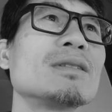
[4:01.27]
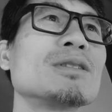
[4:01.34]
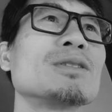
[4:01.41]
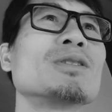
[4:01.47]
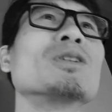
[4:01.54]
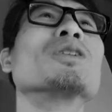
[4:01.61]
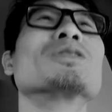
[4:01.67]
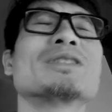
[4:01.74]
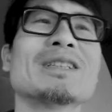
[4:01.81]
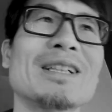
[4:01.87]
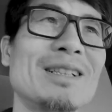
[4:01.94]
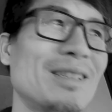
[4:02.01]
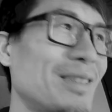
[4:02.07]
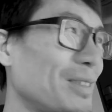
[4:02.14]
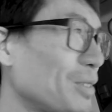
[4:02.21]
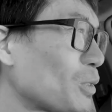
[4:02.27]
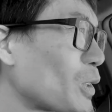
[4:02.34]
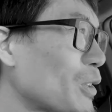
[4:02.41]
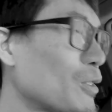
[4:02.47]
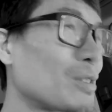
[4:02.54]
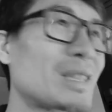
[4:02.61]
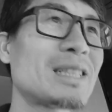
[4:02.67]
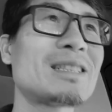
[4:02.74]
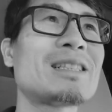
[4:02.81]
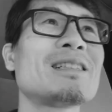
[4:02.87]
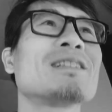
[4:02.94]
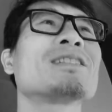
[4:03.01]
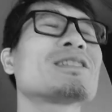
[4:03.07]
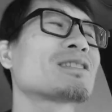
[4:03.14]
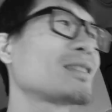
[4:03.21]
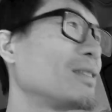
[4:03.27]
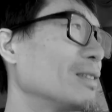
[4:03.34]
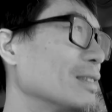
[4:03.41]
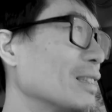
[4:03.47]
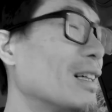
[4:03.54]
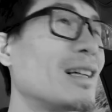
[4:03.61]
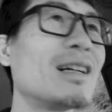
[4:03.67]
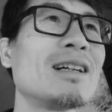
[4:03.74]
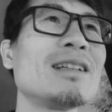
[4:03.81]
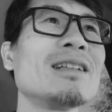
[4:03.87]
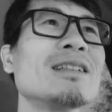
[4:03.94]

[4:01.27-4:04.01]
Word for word: 有谁愿意接手呢？啊？